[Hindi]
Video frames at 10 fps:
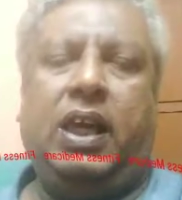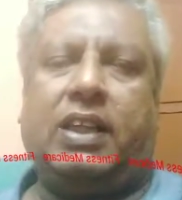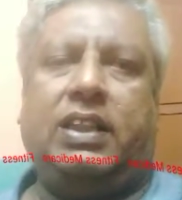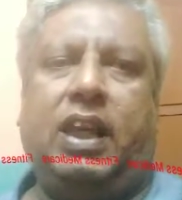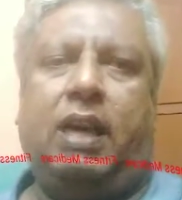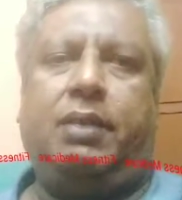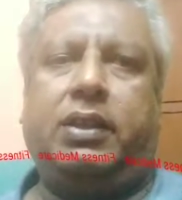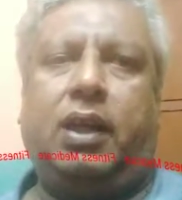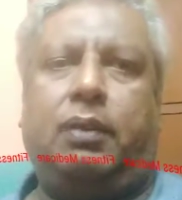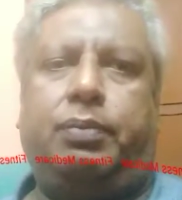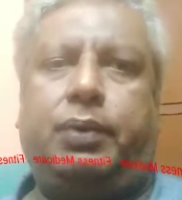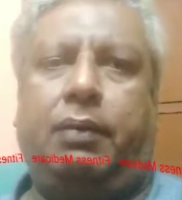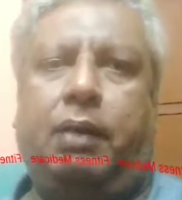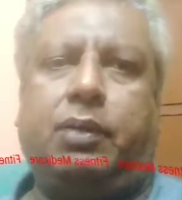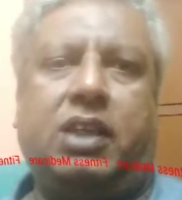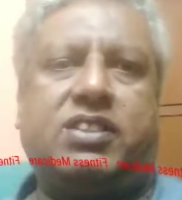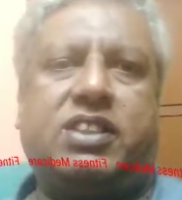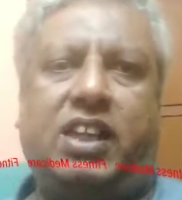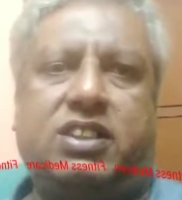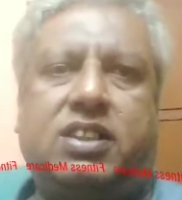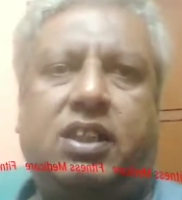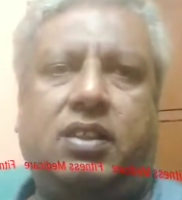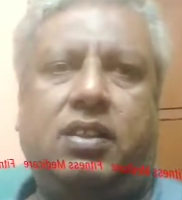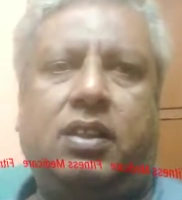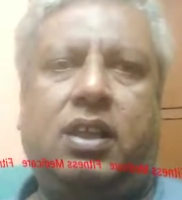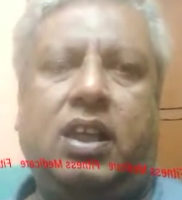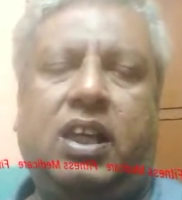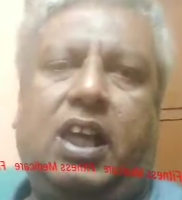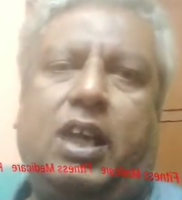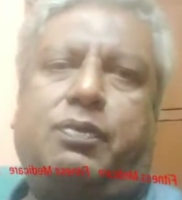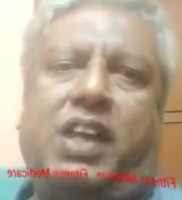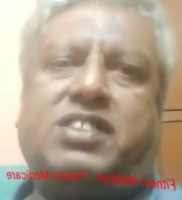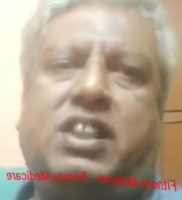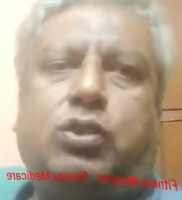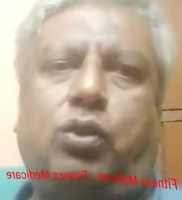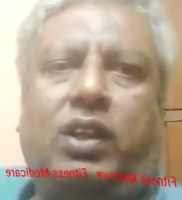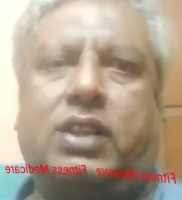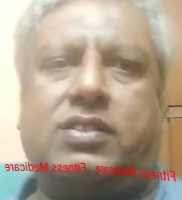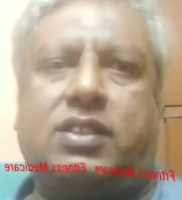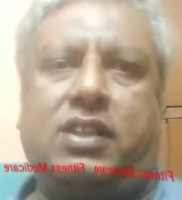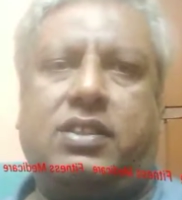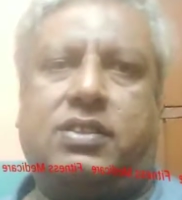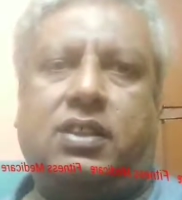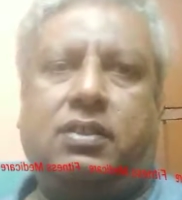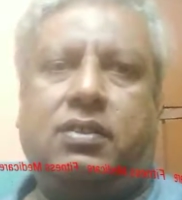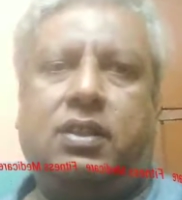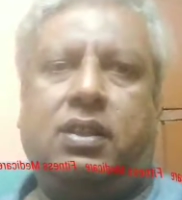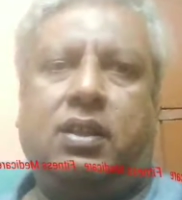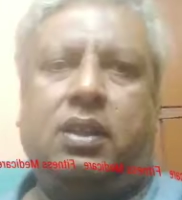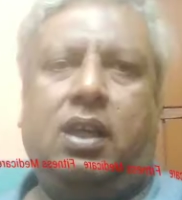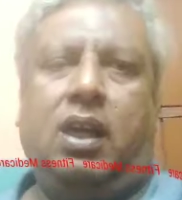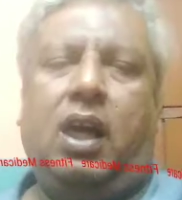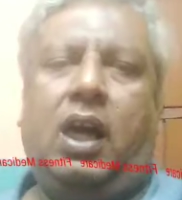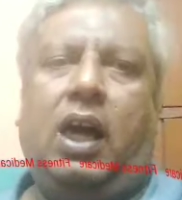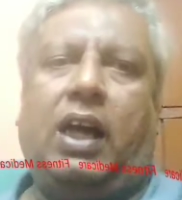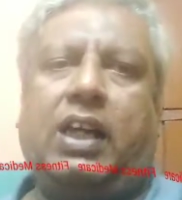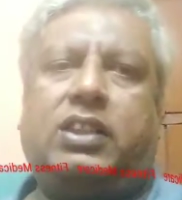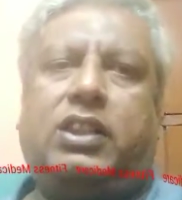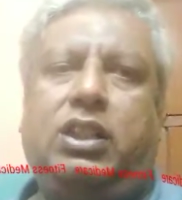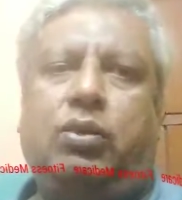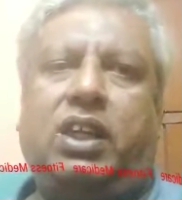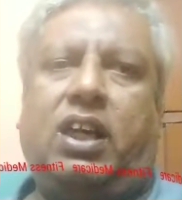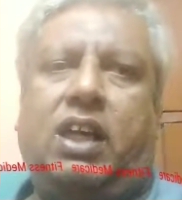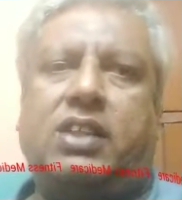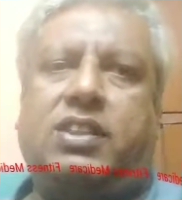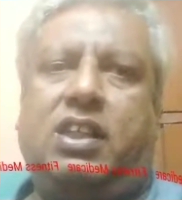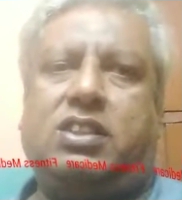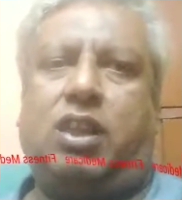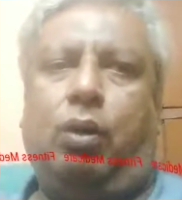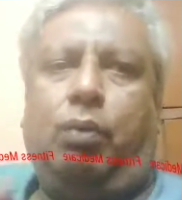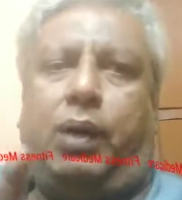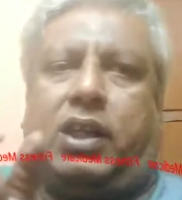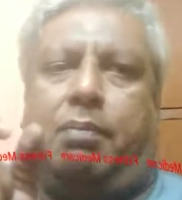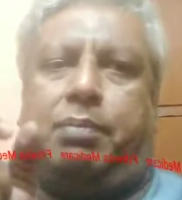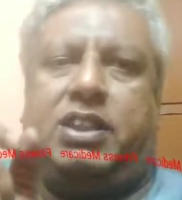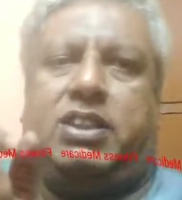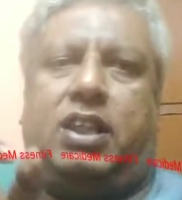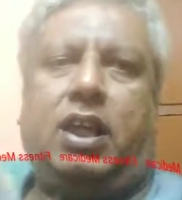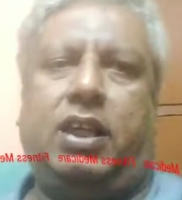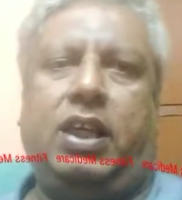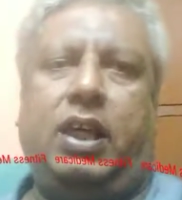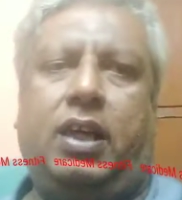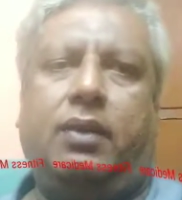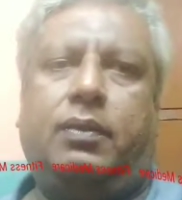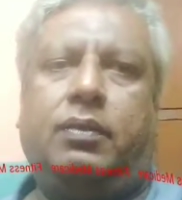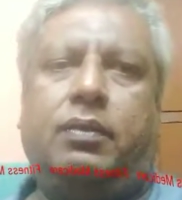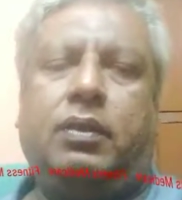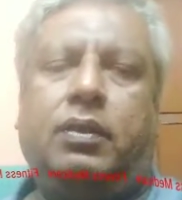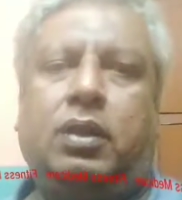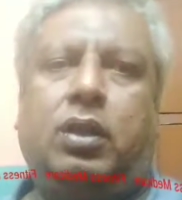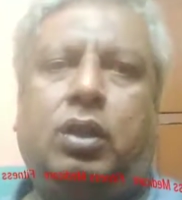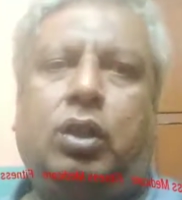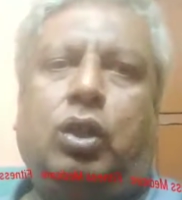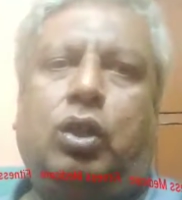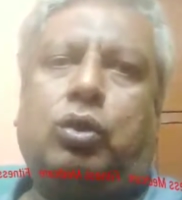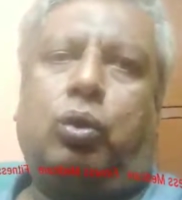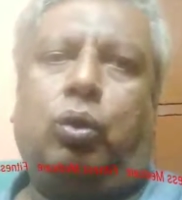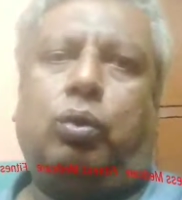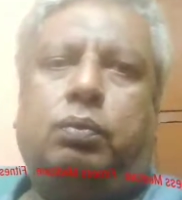एक लिगामेंटल फ्लेवम का साइड से एक फैसेट ज्वाइंट कर साइड से अगर तीनों जगह से इसके ऊपर कंप्रेशन आ गया तो